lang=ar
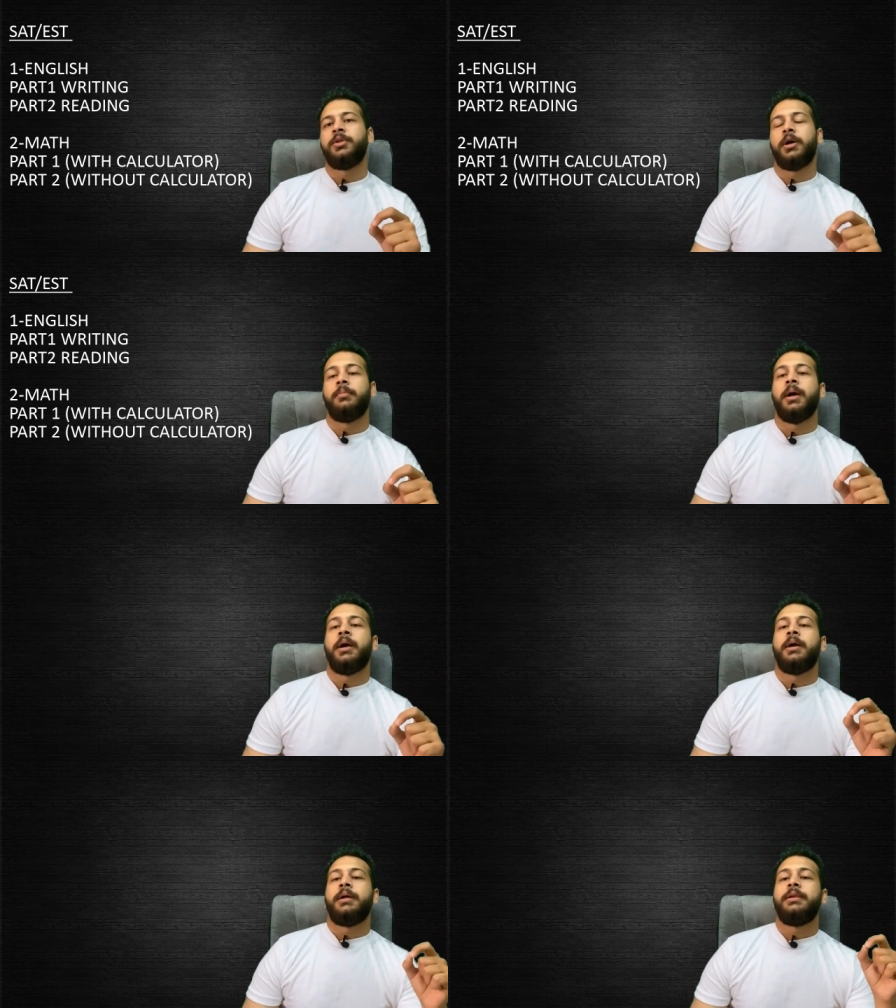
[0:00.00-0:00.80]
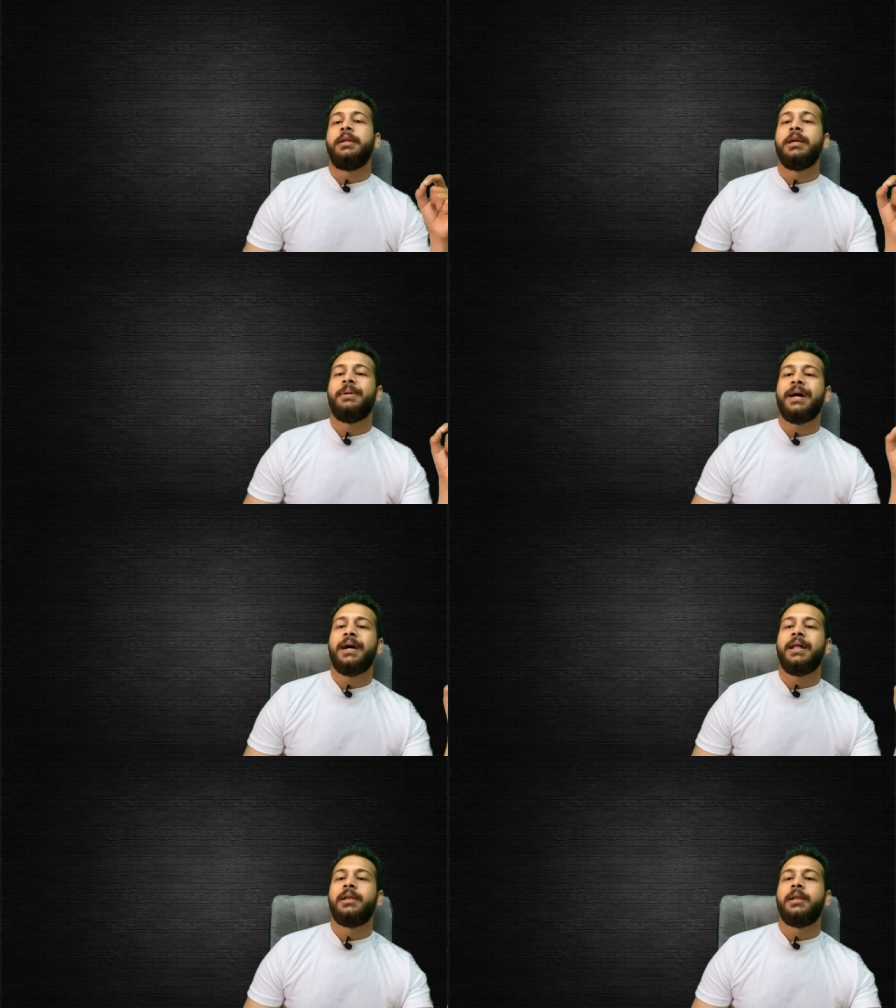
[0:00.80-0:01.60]
طيب نيجي
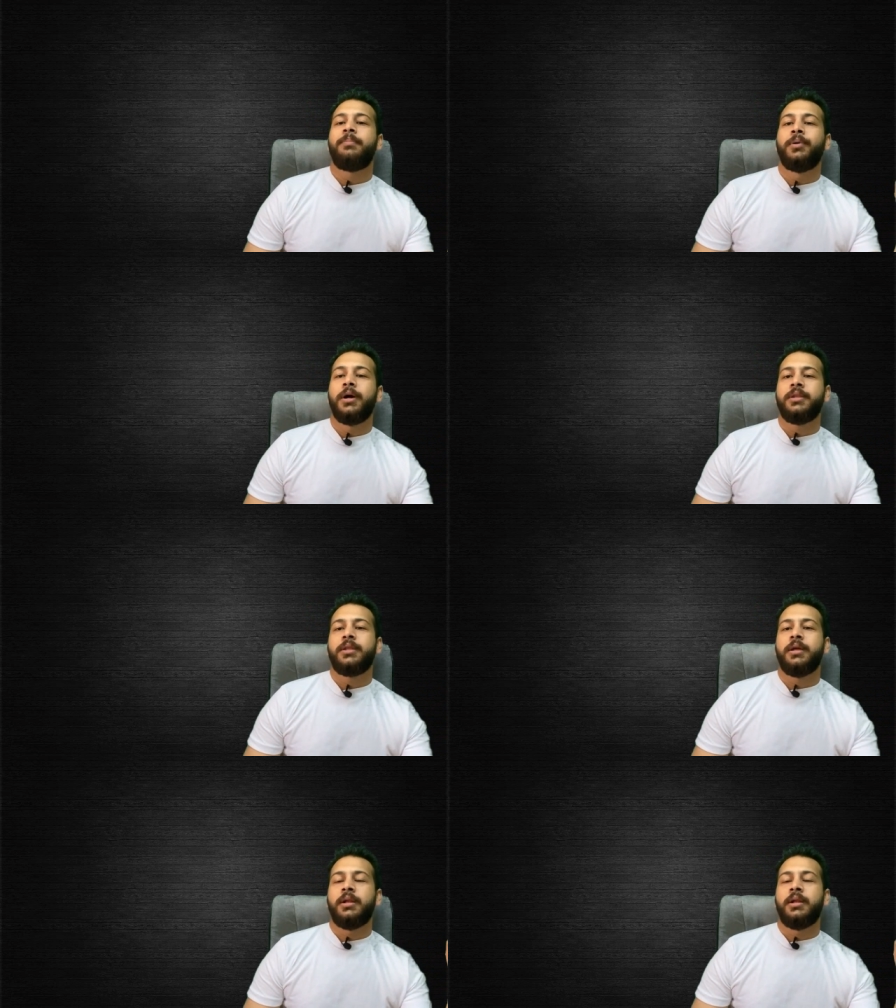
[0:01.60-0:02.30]
بقى للبارت